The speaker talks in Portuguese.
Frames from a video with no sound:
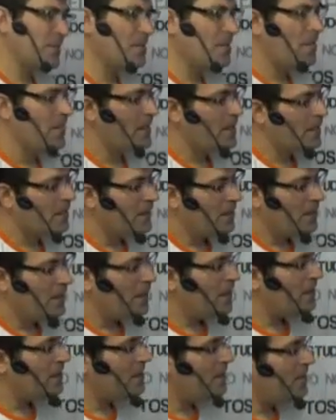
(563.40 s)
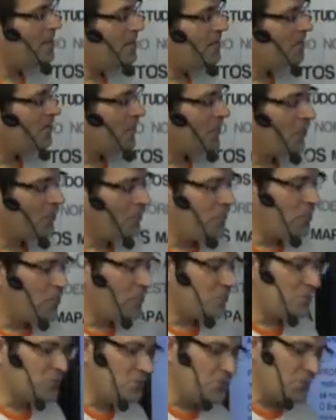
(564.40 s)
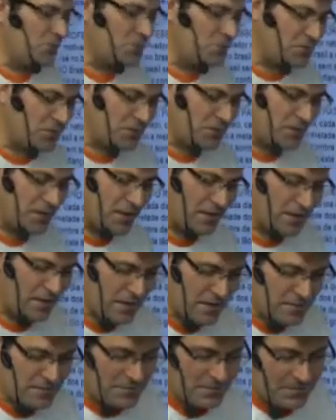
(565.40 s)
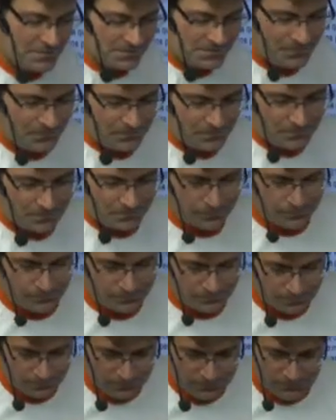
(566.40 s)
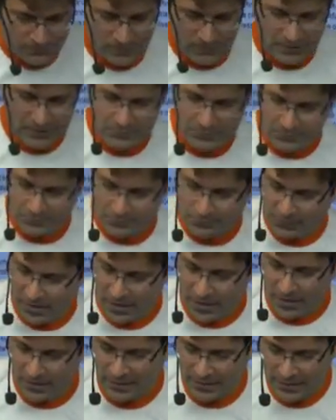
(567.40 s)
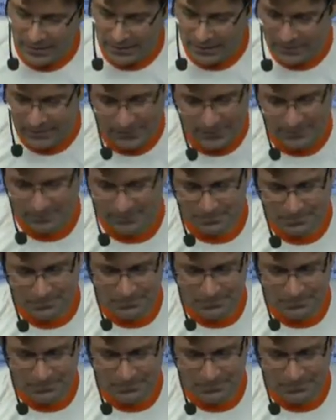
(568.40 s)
né? É, eu vi alguns vídeos na internet né, de um cara aí,